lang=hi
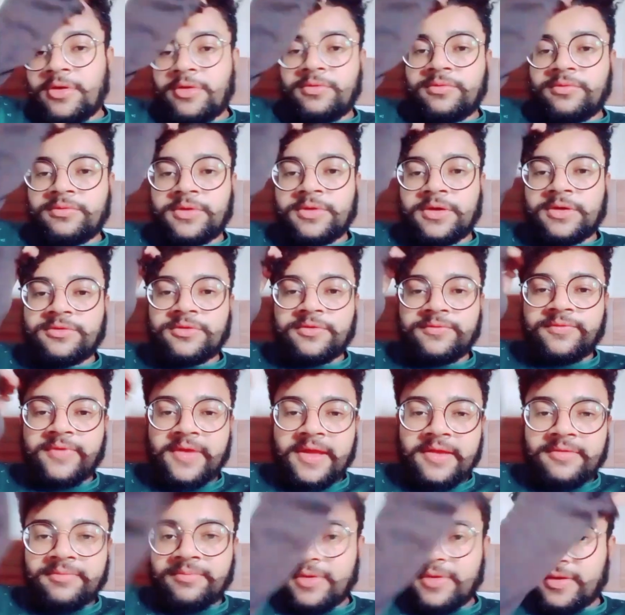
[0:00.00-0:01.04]
उनका जो
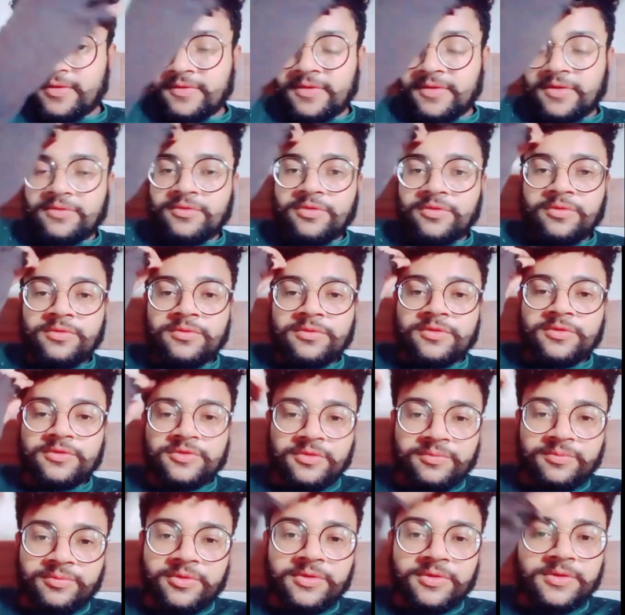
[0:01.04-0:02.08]
फैन बेस है जो उनको
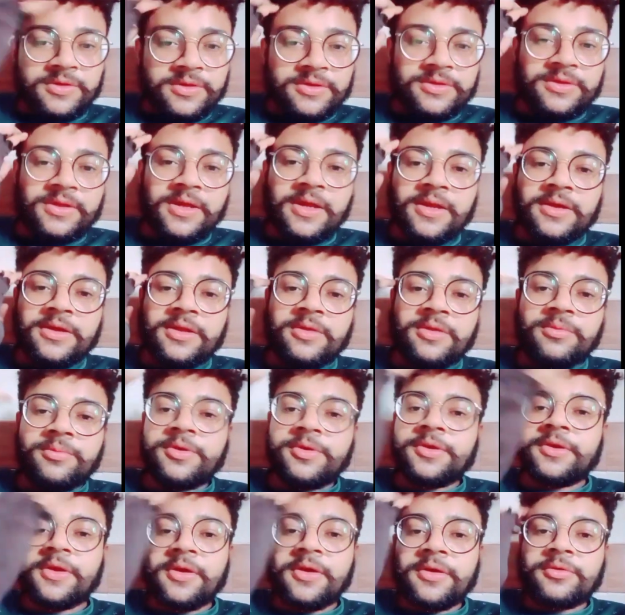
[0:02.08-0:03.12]
सपोर्ट करता है टीम
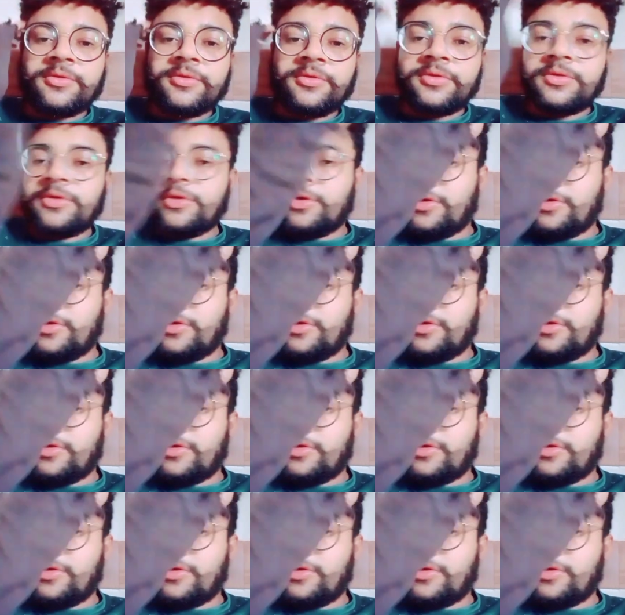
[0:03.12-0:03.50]
इंडिया को